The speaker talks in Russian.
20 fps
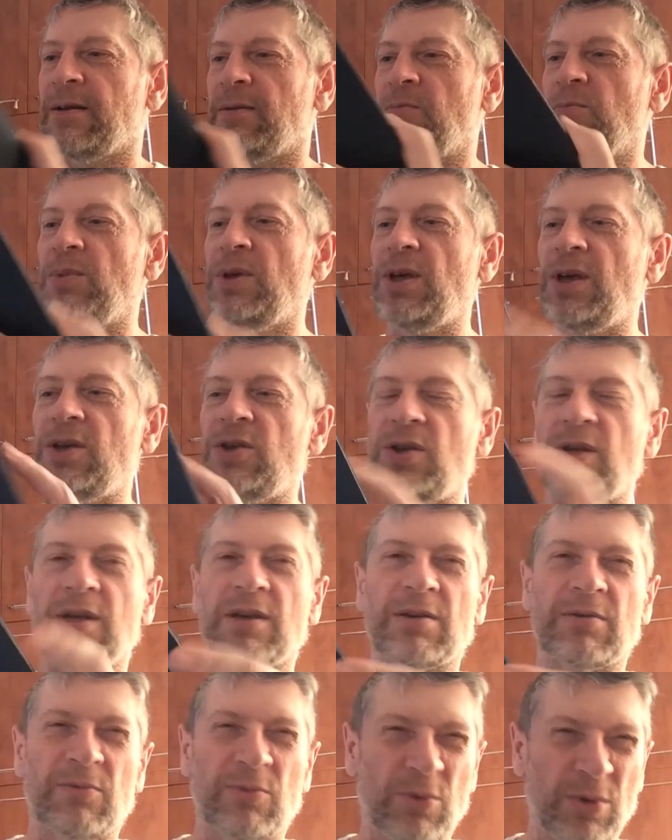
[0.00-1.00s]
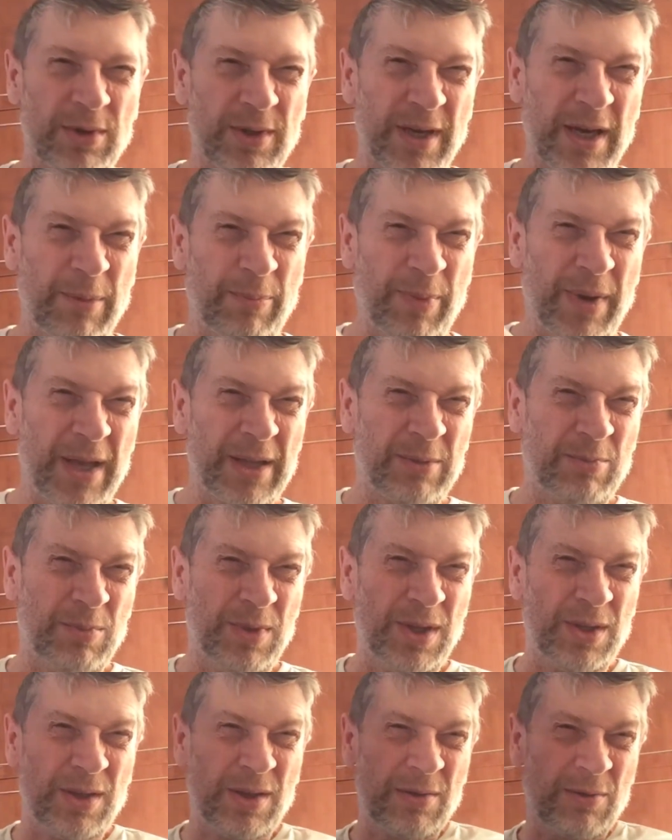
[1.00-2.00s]
mini, вот iPad
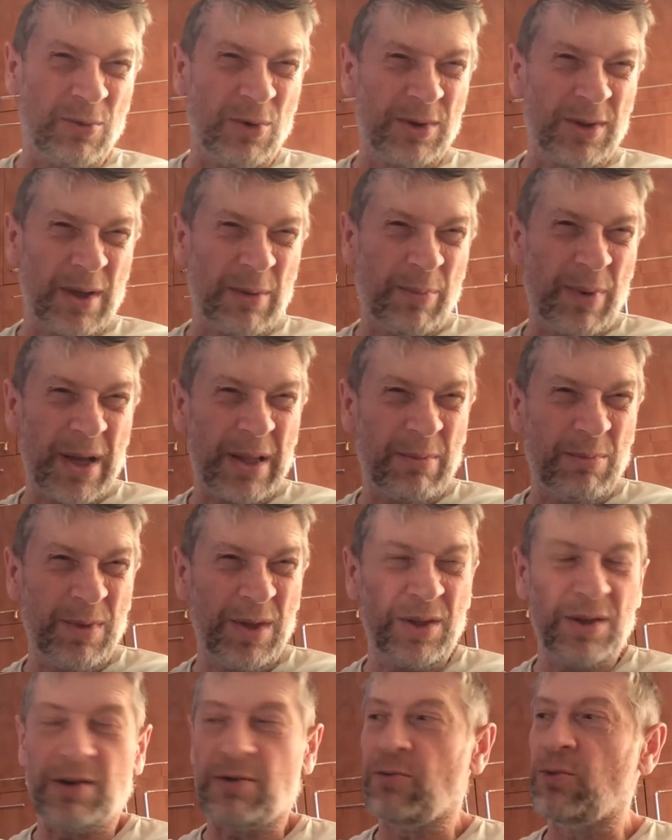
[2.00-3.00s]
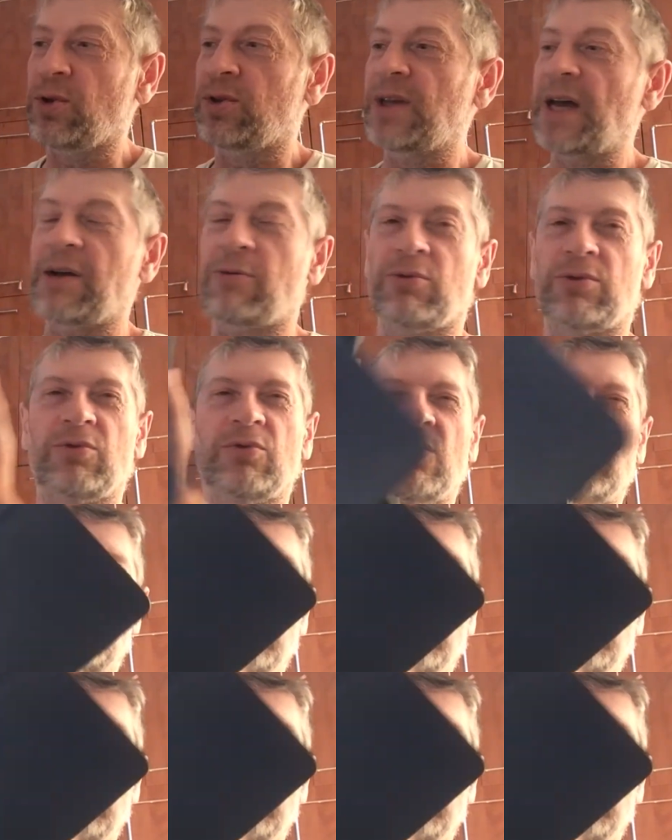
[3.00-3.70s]
mini, вот iPad mini. Вот так вот его